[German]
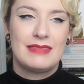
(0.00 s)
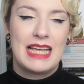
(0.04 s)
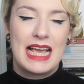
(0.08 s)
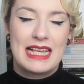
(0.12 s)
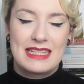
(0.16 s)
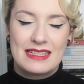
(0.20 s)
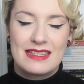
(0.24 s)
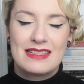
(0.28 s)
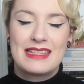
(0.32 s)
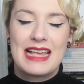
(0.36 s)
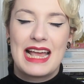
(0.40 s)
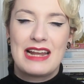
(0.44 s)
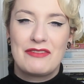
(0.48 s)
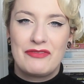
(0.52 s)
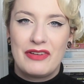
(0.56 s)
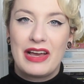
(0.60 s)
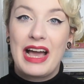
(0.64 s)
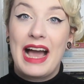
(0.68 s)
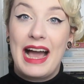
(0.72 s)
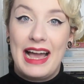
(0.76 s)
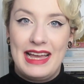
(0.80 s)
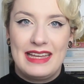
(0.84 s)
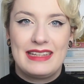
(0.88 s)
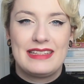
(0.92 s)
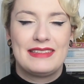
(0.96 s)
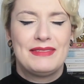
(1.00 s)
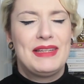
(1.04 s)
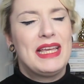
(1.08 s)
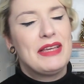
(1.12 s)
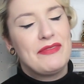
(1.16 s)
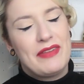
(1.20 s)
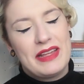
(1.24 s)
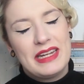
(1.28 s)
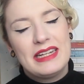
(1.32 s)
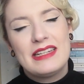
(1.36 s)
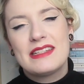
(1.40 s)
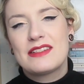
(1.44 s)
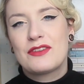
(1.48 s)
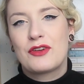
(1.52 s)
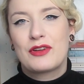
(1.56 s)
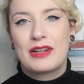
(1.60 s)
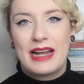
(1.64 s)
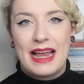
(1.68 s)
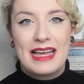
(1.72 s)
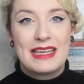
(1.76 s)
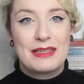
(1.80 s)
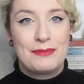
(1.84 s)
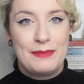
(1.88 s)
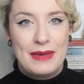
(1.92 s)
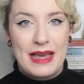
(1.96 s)
es ist einfach eigen. Ihr werdet es auch
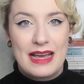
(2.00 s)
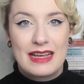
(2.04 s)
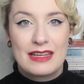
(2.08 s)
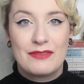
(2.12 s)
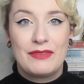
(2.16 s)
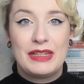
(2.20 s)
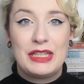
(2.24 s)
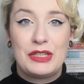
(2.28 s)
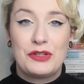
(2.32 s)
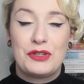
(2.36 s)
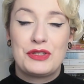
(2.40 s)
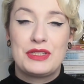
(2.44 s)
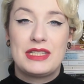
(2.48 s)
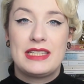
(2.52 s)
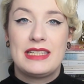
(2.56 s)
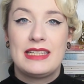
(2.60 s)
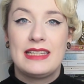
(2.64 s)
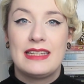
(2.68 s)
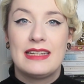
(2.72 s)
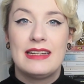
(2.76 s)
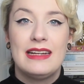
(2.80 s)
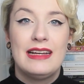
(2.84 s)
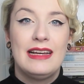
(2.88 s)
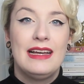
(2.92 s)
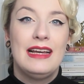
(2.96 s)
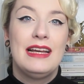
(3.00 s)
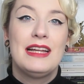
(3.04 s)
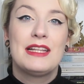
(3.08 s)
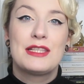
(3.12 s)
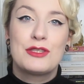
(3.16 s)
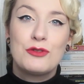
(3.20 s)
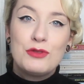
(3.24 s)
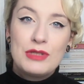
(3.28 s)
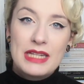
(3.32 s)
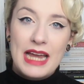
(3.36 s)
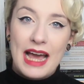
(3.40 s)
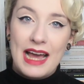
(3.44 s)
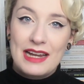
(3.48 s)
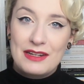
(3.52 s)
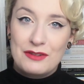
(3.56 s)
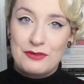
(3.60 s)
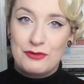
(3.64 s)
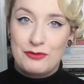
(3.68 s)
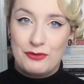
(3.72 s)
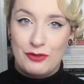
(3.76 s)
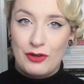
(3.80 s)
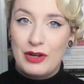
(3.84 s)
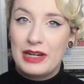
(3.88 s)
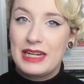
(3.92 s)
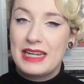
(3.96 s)
gleich merken, wenn ich euch die Zutaten
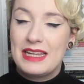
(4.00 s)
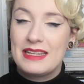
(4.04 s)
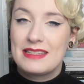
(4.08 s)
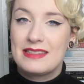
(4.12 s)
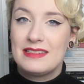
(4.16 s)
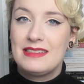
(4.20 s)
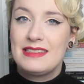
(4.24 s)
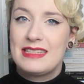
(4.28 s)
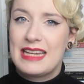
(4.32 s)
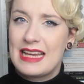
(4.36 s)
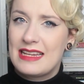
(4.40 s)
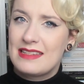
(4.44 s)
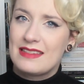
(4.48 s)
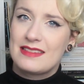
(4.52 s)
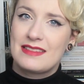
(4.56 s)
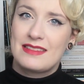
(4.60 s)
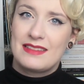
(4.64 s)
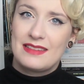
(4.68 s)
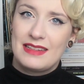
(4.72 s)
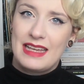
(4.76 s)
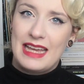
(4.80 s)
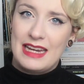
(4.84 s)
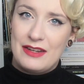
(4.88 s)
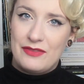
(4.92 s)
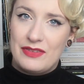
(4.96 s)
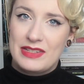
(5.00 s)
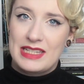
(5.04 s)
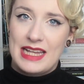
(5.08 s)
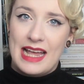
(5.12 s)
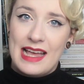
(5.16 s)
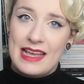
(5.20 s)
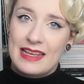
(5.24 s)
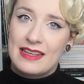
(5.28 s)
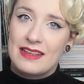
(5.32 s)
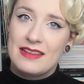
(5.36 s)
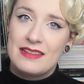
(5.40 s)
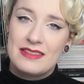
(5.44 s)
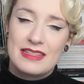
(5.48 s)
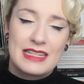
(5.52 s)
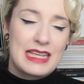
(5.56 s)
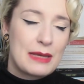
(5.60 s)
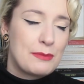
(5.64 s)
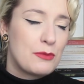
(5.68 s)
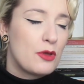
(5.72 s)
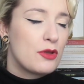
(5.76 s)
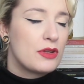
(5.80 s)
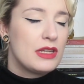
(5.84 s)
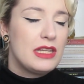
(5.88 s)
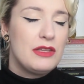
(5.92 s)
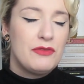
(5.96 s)
vorlese, dass es etwas eigen ist. Ich
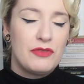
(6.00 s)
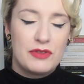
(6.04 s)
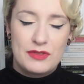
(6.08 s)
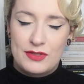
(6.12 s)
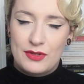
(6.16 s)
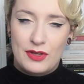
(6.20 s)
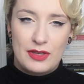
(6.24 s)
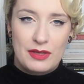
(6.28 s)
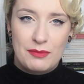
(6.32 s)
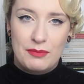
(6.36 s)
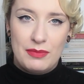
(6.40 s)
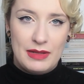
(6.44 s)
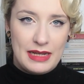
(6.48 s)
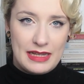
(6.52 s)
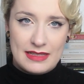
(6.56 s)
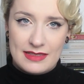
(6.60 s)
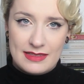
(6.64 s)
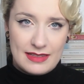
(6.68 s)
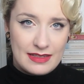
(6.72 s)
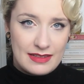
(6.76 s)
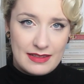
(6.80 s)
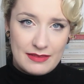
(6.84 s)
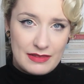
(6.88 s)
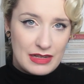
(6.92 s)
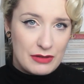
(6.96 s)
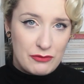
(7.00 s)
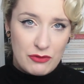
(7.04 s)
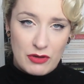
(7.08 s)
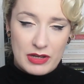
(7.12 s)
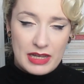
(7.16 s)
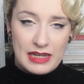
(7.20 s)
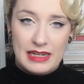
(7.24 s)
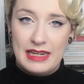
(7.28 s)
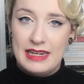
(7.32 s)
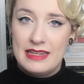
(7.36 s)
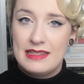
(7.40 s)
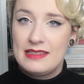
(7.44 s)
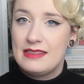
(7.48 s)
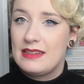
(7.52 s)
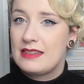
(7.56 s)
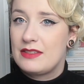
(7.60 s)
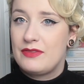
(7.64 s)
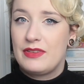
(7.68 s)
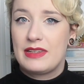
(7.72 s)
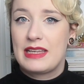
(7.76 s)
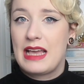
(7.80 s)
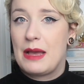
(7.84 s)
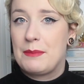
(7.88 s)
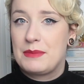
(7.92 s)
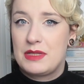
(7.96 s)
habe noch nie von solchen Plätzchen davor gelesen,
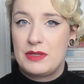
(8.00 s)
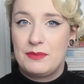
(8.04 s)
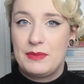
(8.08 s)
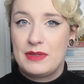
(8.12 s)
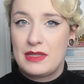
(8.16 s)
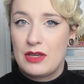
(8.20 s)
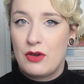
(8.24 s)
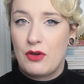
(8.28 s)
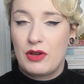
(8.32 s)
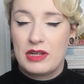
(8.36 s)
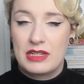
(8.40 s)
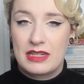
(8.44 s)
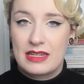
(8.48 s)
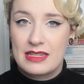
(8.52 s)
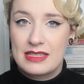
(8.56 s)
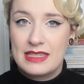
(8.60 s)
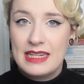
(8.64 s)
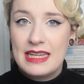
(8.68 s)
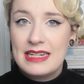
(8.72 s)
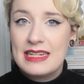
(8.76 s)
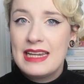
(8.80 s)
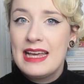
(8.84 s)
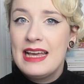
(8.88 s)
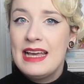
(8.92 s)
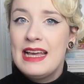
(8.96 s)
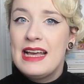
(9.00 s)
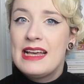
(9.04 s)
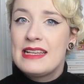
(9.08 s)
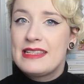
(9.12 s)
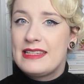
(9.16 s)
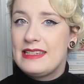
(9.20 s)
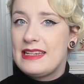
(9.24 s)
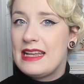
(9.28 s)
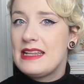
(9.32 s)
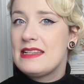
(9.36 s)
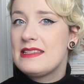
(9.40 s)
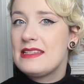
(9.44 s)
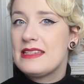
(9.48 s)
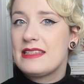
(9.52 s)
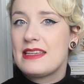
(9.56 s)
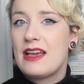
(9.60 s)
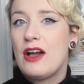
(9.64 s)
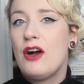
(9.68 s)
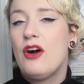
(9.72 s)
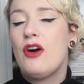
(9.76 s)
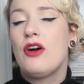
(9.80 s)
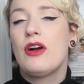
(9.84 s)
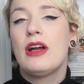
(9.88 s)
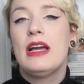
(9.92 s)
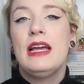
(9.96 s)
deswegen haben sie mich auch interessiert. Sie nennt sich
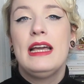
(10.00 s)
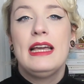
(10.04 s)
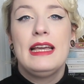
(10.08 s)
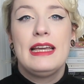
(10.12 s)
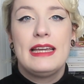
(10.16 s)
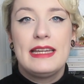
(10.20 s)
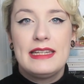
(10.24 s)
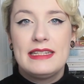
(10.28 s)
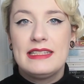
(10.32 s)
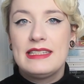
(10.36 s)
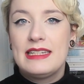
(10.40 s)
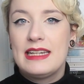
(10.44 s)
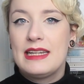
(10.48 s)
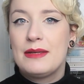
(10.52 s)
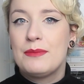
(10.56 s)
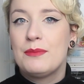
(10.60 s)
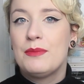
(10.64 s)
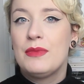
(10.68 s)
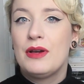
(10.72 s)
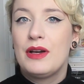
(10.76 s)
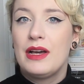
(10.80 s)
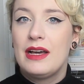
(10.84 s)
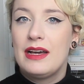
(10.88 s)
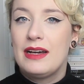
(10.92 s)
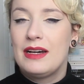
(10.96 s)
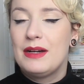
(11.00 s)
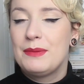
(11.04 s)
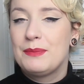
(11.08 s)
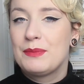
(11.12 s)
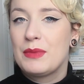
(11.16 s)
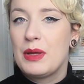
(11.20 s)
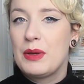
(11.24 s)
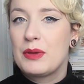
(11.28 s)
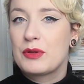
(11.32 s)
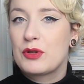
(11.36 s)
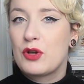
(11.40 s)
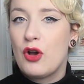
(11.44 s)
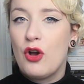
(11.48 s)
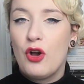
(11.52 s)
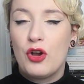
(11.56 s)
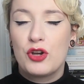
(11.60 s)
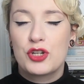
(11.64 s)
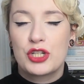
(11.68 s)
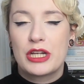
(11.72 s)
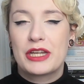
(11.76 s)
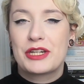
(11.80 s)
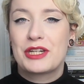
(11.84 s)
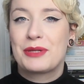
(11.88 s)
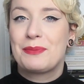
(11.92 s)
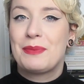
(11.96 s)
auch in dem ähm,
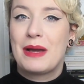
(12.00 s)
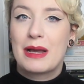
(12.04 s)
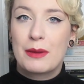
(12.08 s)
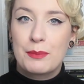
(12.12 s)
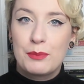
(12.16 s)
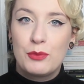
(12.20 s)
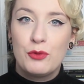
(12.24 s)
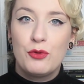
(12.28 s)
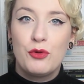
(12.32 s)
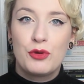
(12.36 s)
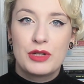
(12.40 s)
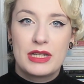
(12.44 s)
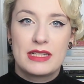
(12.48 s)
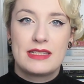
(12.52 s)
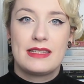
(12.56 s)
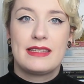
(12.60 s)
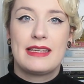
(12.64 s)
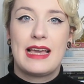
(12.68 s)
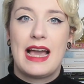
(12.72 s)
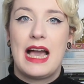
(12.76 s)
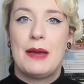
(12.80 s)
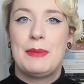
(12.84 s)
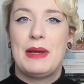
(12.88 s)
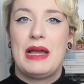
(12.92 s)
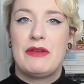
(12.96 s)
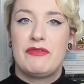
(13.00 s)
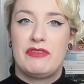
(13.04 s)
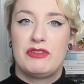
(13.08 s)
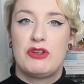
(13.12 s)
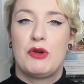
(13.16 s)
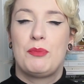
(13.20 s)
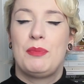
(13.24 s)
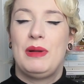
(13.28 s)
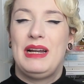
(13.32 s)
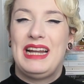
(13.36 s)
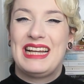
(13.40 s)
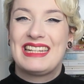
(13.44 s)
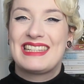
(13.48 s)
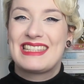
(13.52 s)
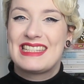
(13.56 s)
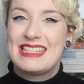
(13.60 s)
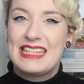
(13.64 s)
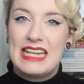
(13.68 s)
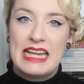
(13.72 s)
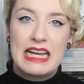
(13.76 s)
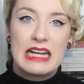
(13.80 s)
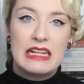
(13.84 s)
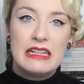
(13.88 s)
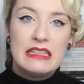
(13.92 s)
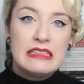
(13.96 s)
Koch-Backbuch, das ich habe, einfach nur
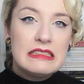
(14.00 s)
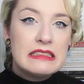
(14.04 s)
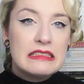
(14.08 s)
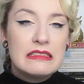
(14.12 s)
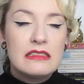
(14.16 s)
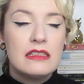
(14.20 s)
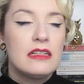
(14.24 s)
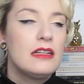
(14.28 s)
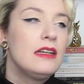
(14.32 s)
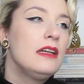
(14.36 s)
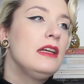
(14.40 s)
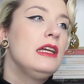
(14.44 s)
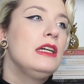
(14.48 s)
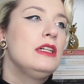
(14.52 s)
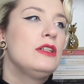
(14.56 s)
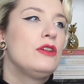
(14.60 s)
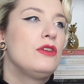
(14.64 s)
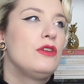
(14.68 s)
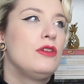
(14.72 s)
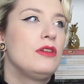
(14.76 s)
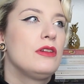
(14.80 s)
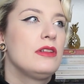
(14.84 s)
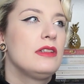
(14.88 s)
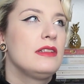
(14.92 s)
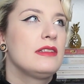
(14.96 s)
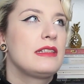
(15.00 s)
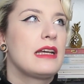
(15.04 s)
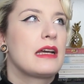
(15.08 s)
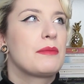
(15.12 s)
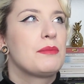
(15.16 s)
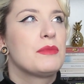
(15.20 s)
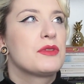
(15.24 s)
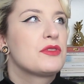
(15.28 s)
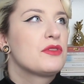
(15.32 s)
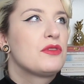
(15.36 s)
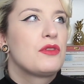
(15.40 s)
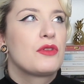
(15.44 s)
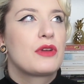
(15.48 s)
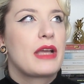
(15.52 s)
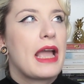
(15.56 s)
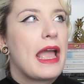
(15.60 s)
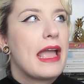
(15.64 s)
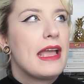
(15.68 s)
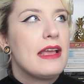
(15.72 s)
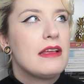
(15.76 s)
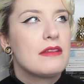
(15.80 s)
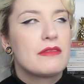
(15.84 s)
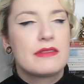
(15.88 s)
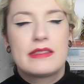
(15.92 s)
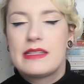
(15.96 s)
Platzerlen und dachte mir so,
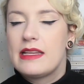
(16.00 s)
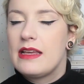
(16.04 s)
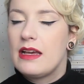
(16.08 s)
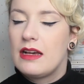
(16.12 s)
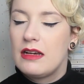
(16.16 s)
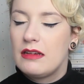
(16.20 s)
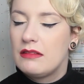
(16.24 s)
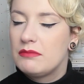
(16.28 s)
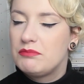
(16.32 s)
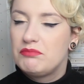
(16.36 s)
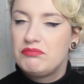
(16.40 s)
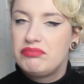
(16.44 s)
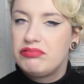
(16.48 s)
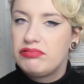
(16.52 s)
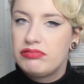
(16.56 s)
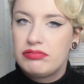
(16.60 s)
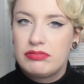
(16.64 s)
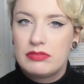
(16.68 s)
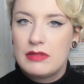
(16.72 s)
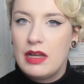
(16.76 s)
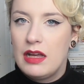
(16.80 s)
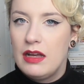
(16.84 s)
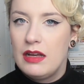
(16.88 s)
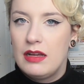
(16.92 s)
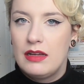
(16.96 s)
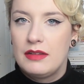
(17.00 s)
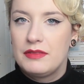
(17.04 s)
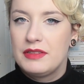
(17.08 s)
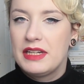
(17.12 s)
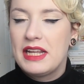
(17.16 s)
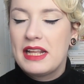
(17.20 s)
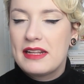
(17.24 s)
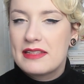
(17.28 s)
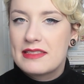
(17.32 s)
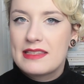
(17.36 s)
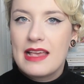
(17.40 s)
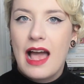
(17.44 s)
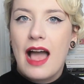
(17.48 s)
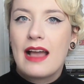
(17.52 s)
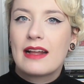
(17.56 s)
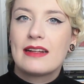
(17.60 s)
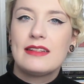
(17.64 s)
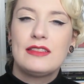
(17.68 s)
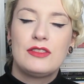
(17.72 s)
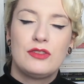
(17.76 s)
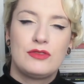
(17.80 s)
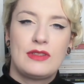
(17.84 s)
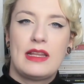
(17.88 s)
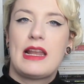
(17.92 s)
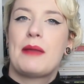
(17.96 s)
okay, sehr äh,
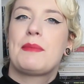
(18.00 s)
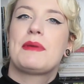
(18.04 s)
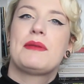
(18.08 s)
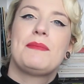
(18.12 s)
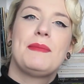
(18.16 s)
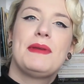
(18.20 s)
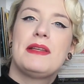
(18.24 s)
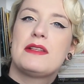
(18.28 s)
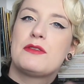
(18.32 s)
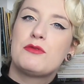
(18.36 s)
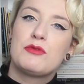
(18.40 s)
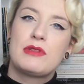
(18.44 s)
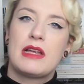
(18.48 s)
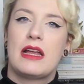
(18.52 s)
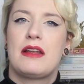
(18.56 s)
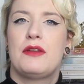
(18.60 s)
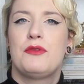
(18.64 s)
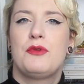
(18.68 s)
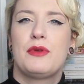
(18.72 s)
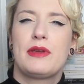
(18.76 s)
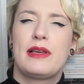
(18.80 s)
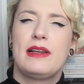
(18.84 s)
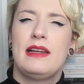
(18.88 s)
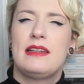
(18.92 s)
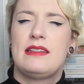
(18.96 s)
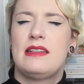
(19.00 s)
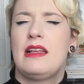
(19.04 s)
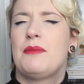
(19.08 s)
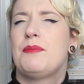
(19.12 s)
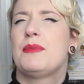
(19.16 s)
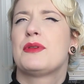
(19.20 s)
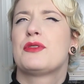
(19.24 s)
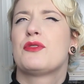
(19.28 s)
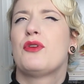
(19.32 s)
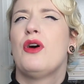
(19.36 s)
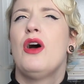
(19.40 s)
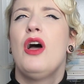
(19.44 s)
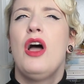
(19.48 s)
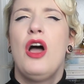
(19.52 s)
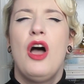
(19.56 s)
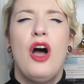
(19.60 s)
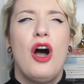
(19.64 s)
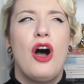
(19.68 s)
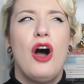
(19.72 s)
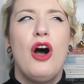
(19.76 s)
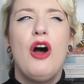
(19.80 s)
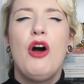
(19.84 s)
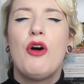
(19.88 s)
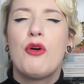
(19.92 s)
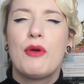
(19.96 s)
nichtssagend. Und dann habe ich mir die Zutaten durchgelesen und dachte mir so,
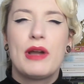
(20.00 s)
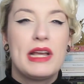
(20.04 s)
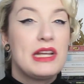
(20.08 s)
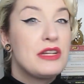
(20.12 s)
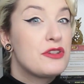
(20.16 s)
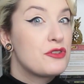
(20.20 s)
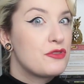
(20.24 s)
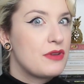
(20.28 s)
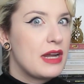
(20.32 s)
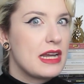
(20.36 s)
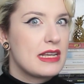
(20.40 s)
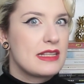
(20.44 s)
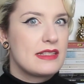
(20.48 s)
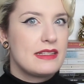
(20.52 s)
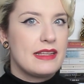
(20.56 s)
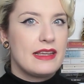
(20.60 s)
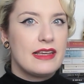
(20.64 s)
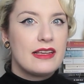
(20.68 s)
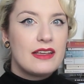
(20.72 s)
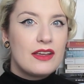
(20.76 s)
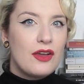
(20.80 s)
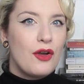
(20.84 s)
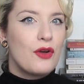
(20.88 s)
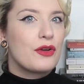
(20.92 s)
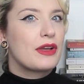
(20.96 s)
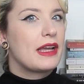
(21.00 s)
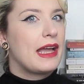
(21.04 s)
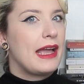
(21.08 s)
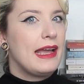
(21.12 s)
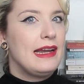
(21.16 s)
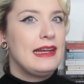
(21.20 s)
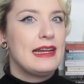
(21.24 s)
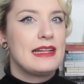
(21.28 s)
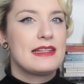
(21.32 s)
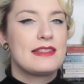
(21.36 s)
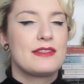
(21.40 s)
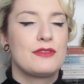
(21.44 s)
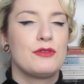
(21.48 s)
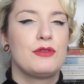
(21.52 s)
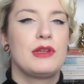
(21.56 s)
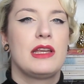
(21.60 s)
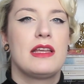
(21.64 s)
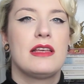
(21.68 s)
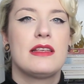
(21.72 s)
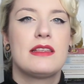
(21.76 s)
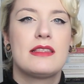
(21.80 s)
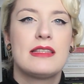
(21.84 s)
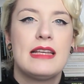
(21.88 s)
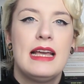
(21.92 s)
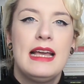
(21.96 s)
oh, interesting, okay, let's do
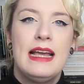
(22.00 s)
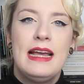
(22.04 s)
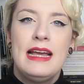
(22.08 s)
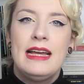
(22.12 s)
this.